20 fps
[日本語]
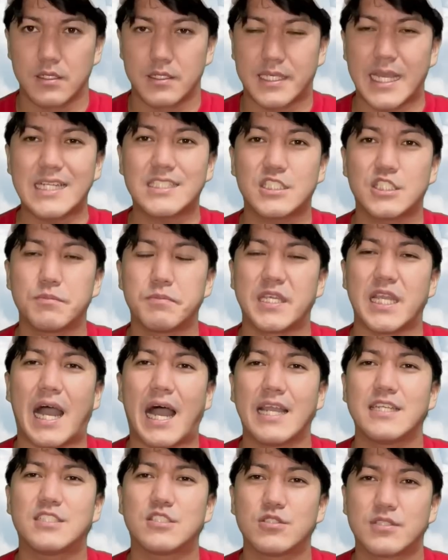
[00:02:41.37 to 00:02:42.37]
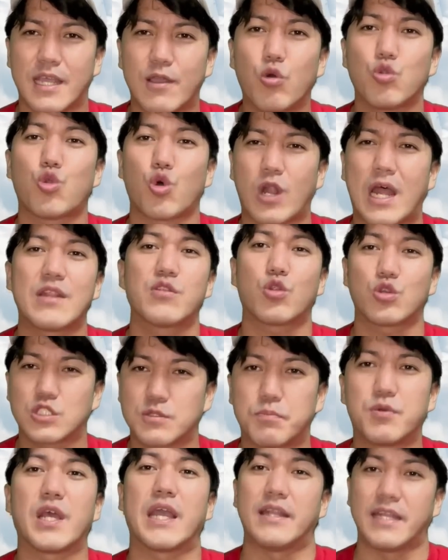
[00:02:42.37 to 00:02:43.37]

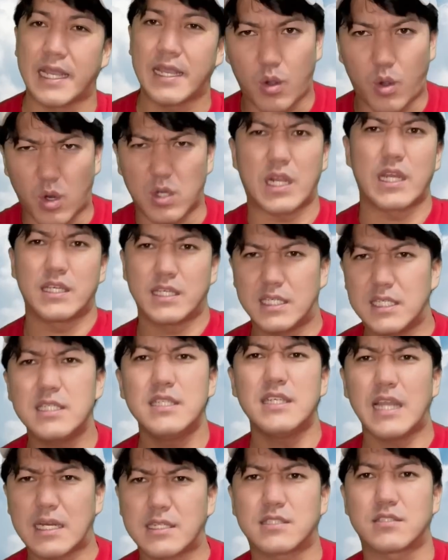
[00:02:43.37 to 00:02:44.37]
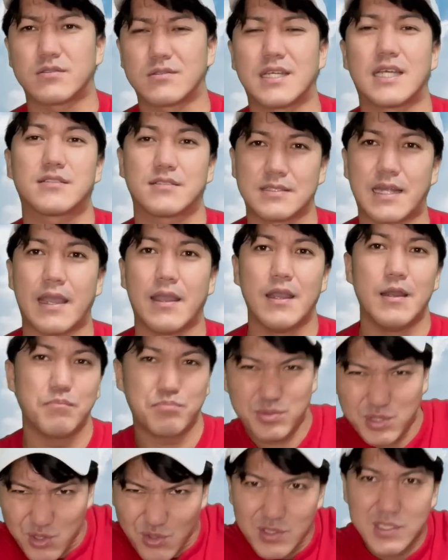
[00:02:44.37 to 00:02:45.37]
ギャッツビーアイスデオドラントスプレーね。これひんやりするやつね。
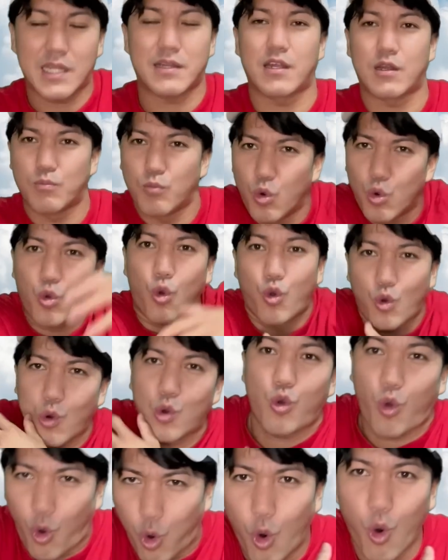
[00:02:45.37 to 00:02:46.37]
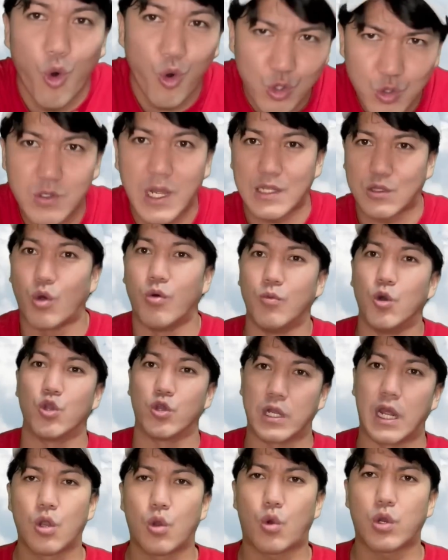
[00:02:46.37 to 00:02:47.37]
プシューってやったらもうここ凍るかと思うよ、
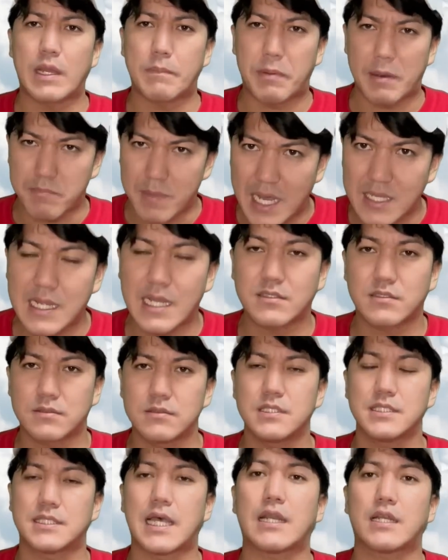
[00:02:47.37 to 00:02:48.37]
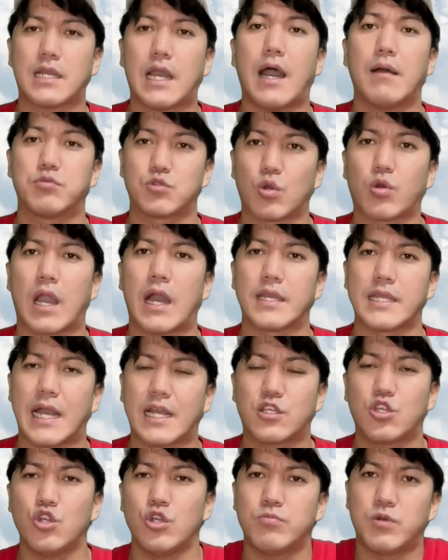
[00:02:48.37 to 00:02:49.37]
ね。これやっぱ真夏にサッカー部とか野
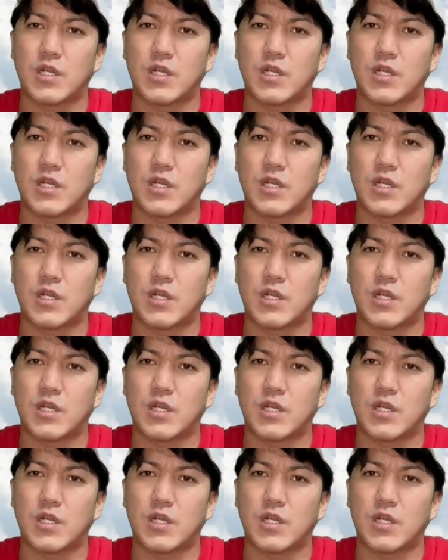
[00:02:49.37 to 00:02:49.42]
球